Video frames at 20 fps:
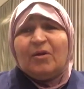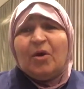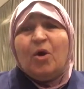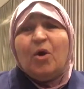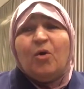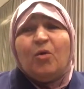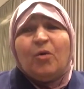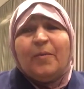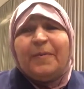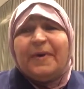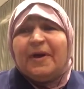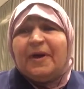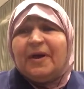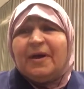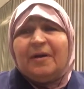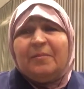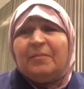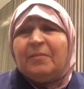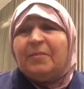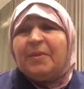هو
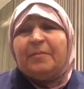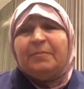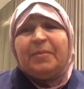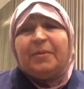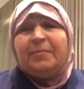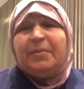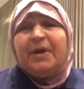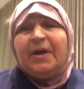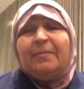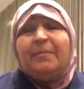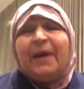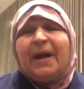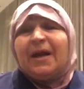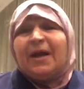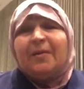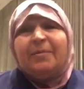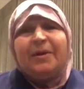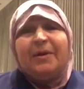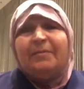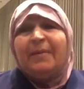
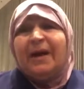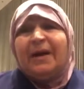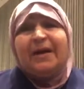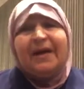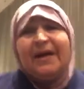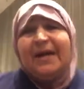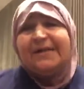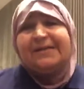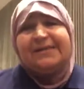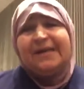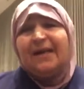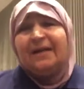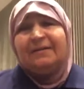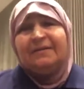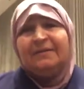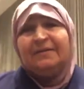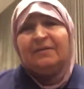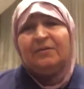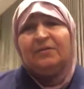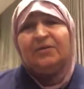بالمرة بالمرة يا
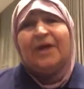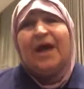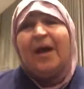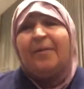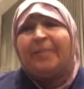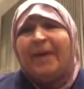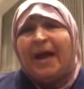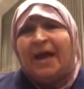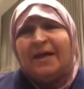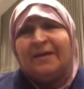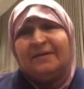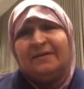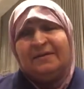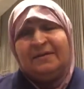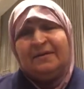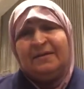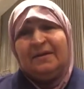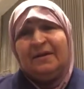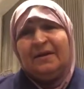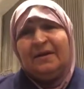أسام تعبان
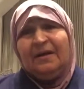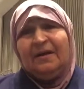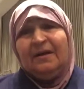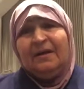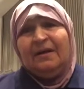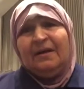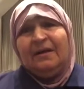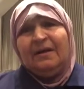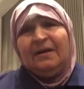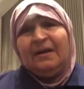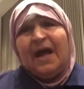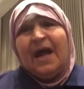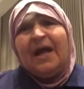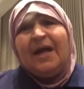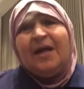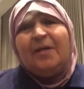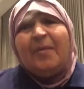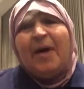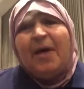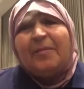قال
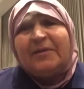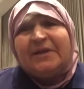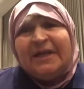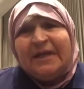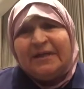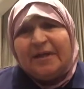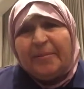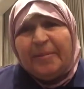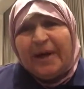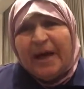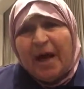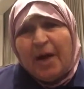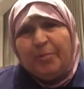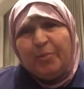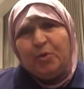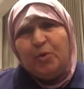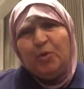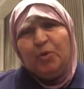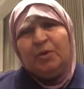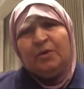لي ماما نحن
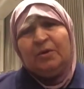بالأبو